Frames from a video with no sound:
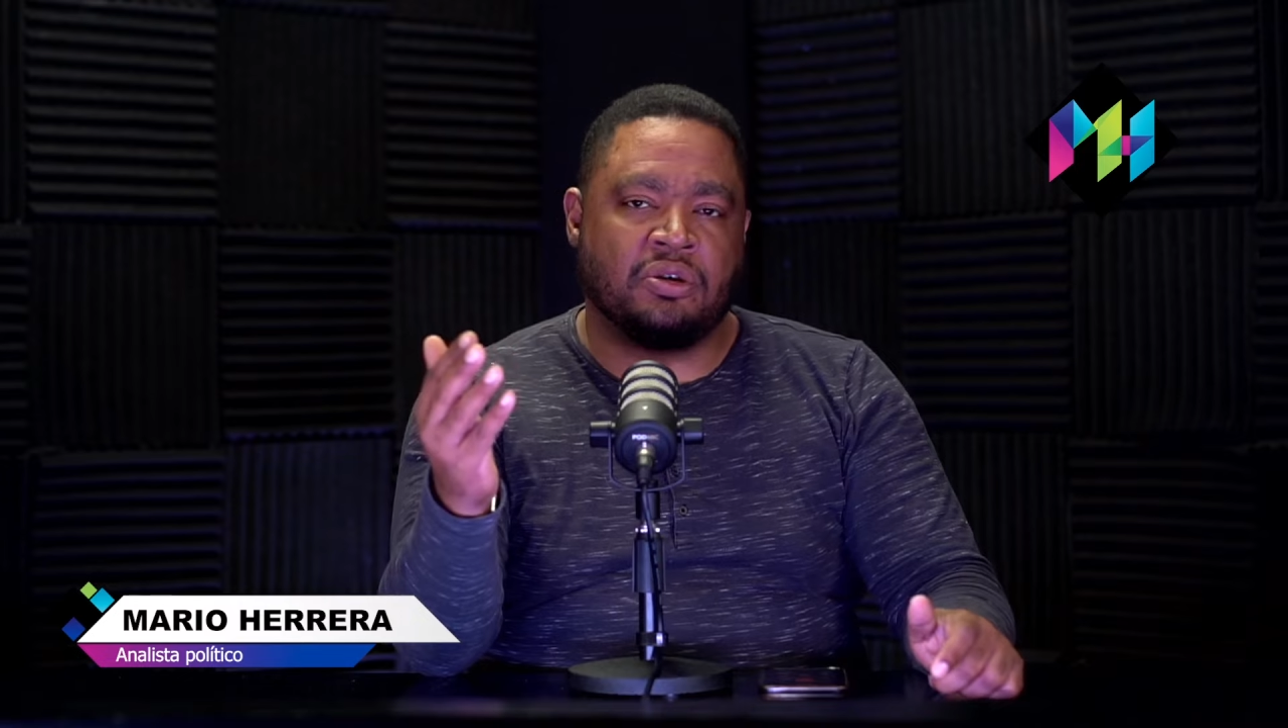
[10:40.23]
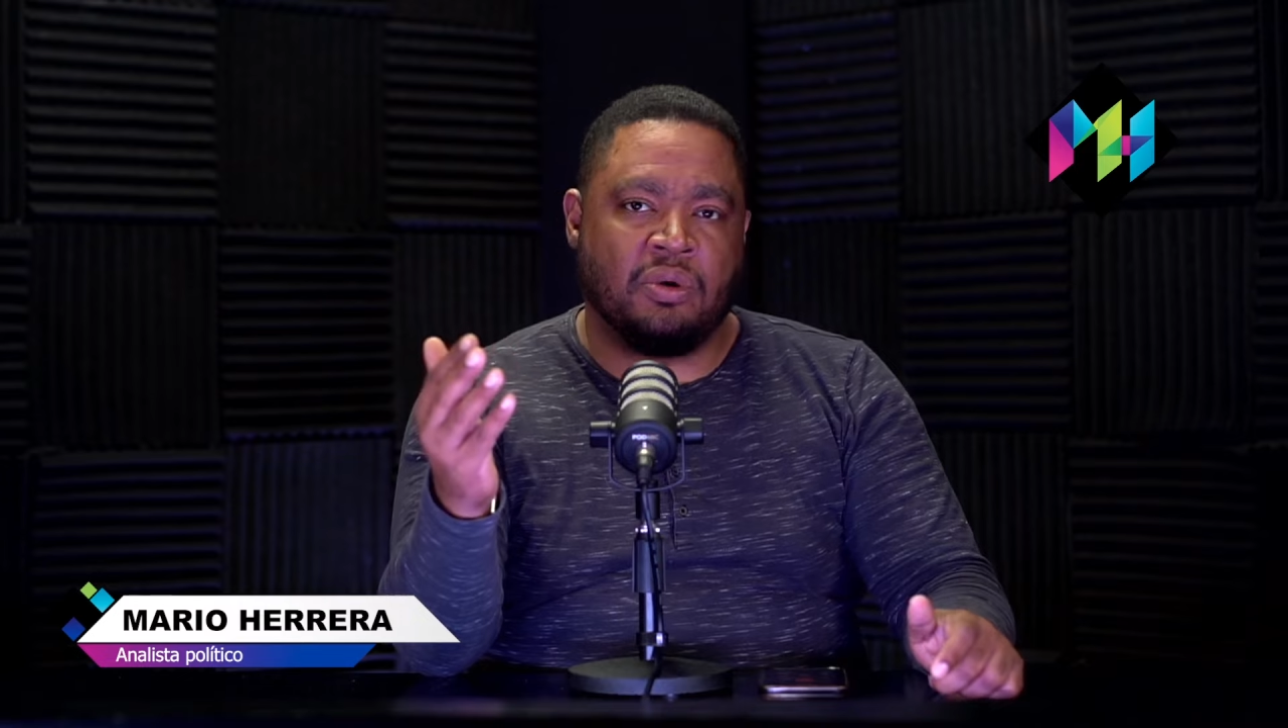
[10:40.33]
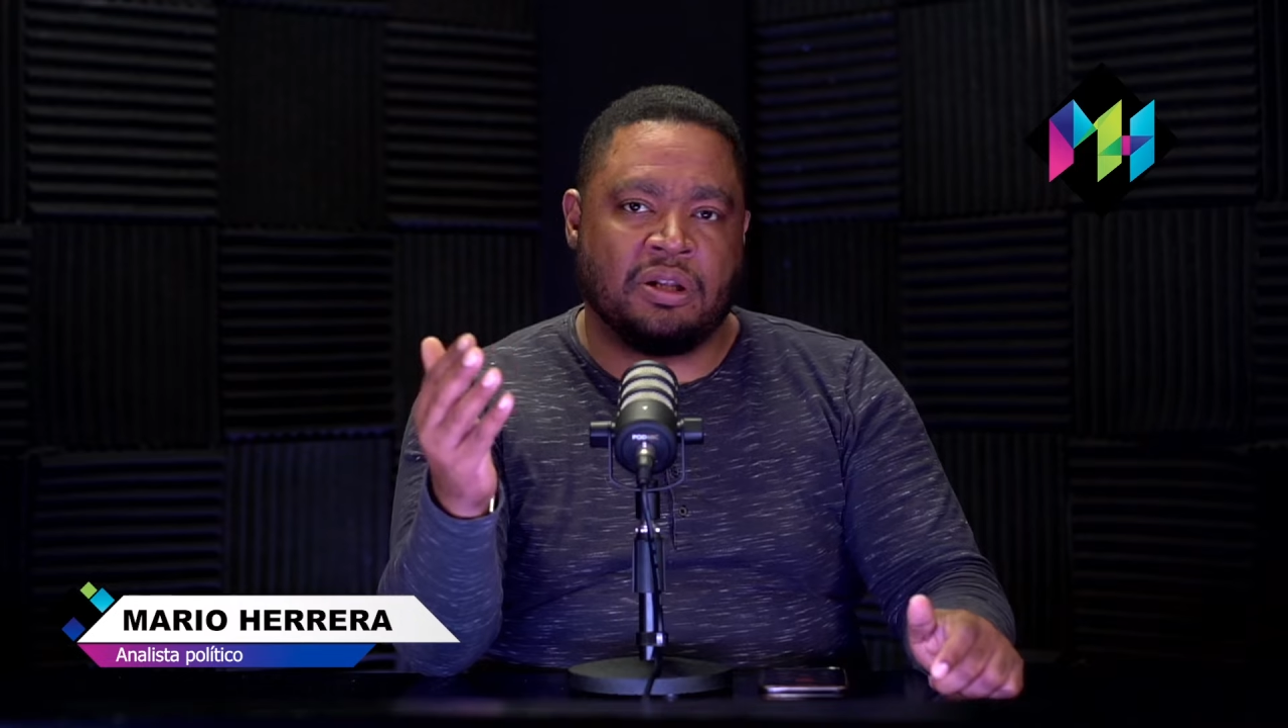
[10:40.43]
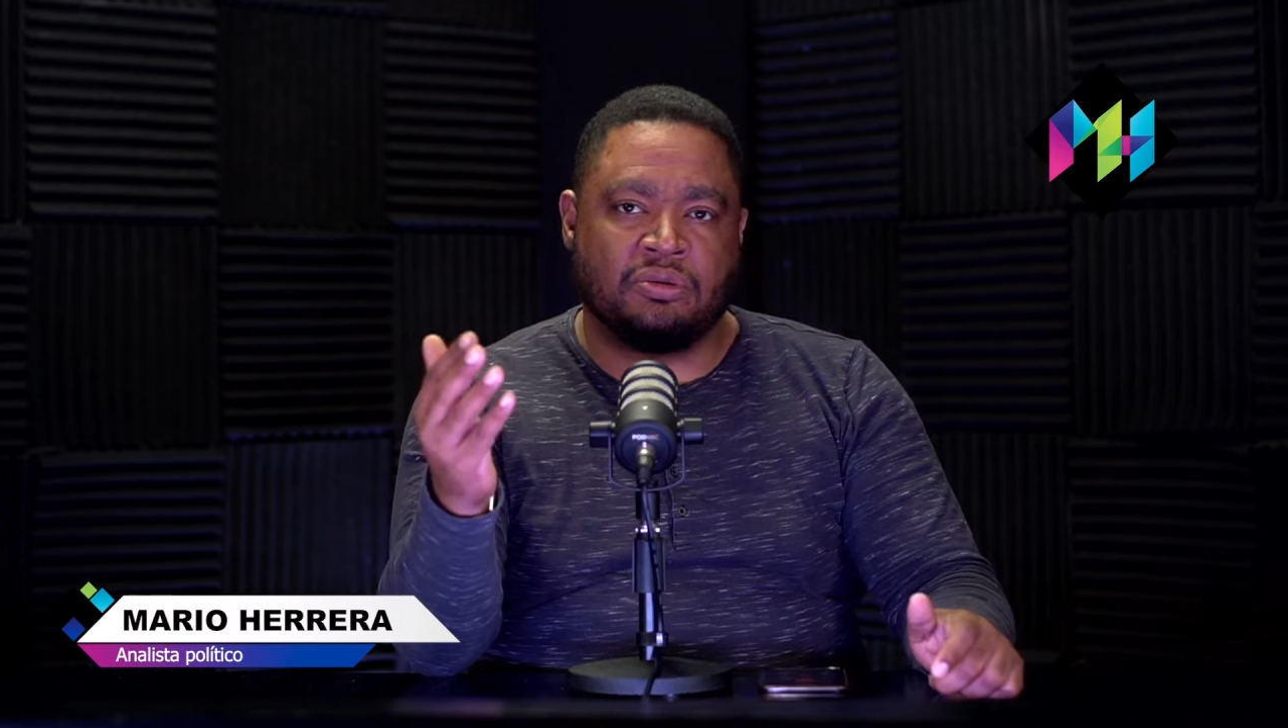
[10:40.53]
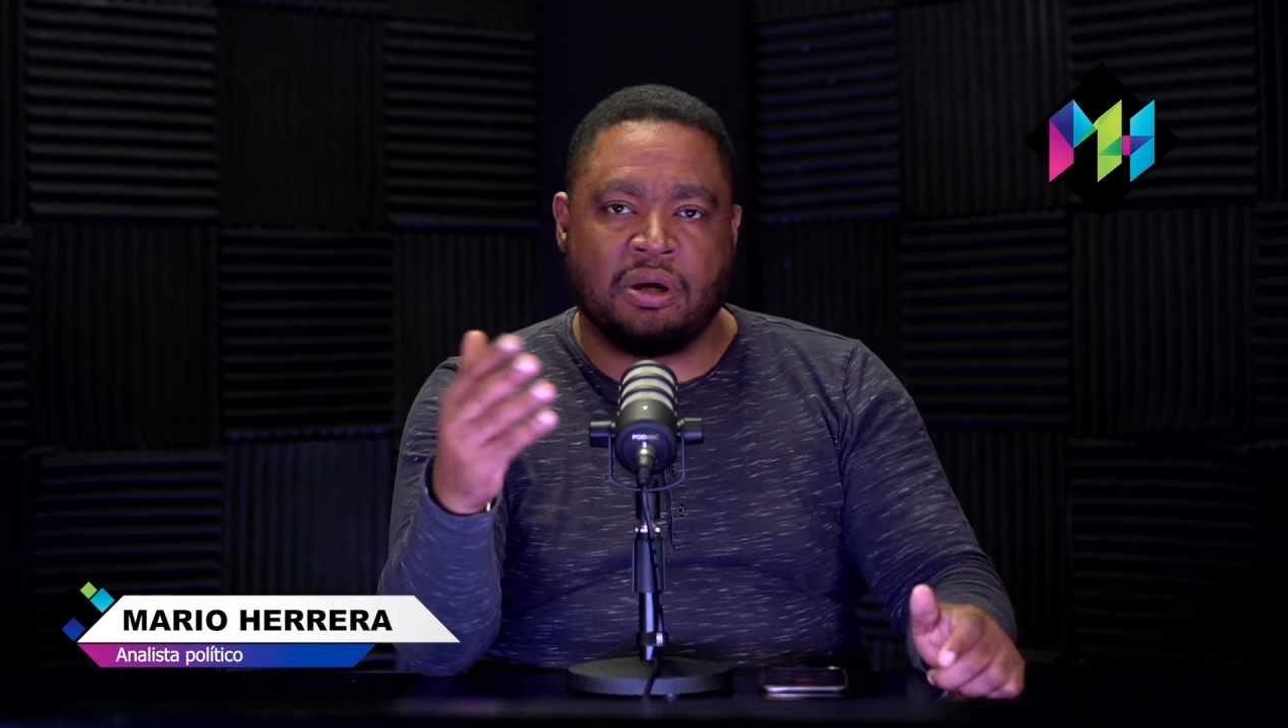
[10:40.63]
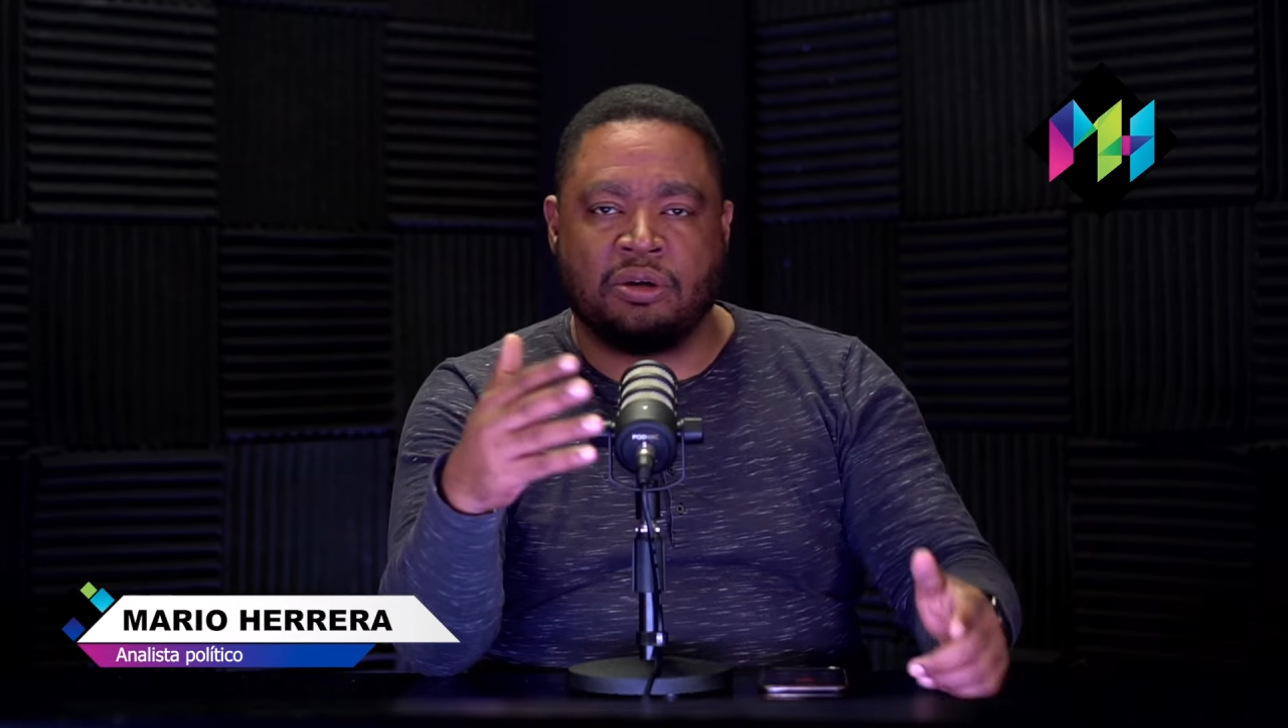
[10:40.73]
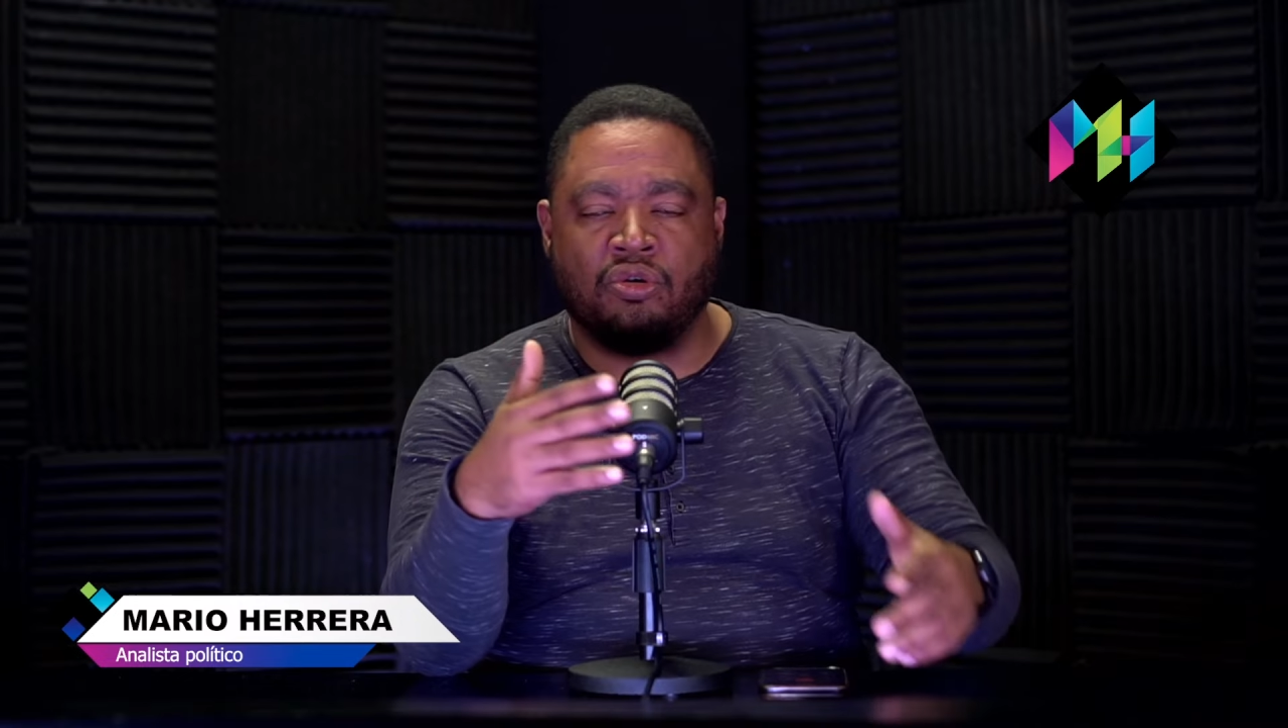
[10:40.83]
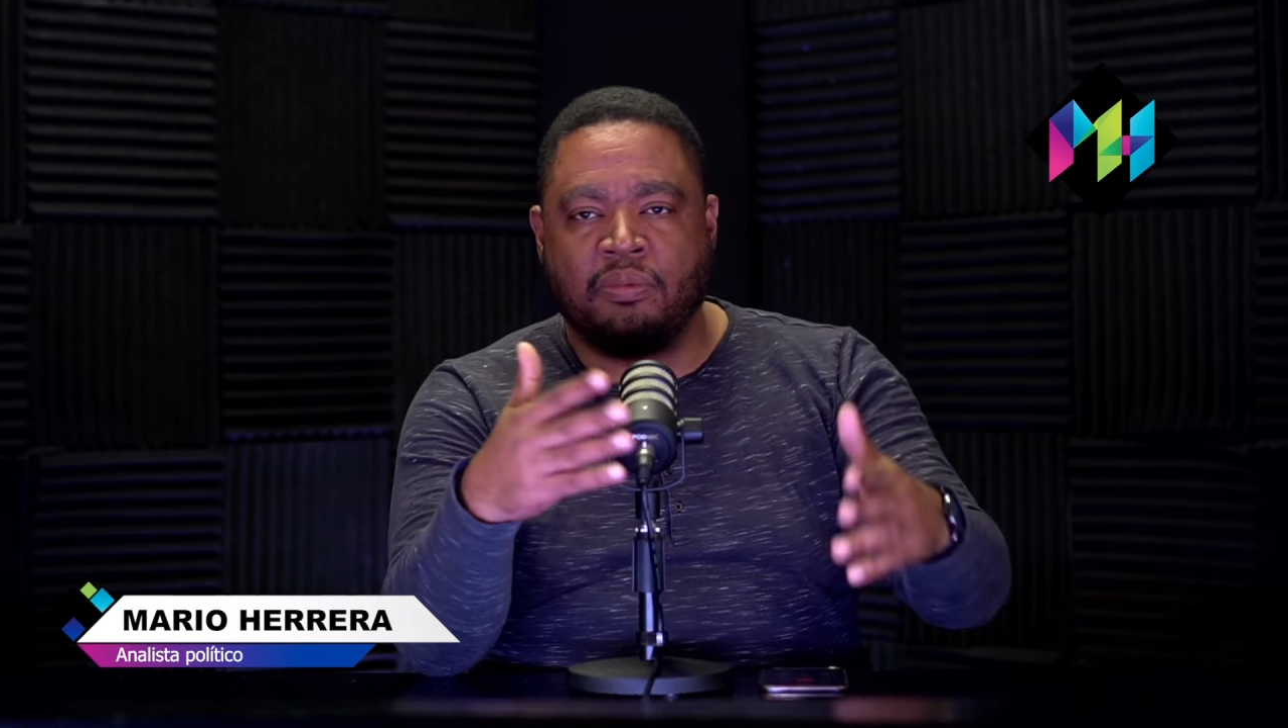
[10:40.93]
en cuanto a